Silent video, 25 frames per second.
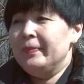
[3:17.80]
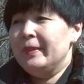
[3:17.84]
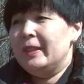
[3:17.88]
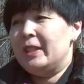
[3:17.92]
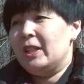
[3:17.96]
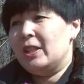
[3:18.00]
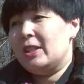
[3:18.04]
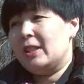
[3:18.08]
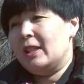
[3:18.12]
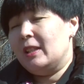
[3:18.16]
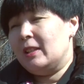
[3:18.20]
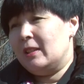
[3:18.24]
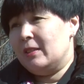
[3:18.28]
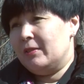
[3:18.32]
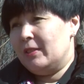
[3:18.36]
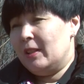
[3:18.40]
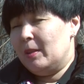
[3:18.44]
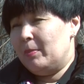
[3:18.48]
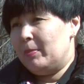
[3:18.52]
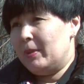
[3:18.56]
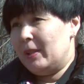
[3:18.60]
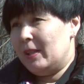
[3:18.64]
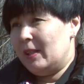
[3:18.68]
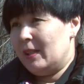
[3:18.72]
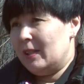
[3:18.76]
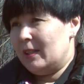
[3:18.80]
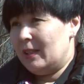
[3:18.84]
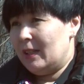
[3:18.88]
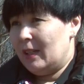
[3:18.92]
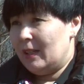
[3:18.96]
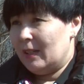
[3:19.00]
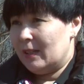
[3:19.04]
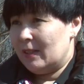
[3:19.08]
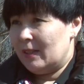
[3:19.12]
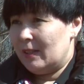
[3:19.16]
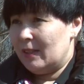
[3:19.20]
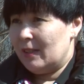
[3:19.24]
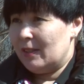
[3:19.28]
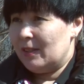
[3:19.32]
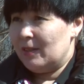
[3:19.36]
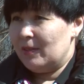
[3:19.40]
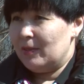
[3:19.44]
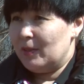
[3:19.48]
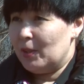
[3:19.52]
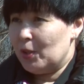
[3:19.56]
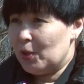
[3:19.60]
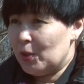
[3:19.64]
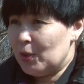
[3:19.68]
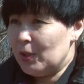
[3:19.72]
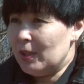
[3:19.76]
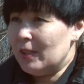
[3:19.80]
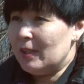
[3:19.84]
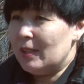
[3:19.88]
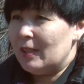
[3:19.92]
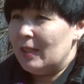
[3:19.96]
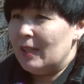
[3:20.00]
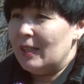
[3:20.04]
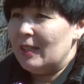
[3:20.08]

30 апреля эта акция завершится,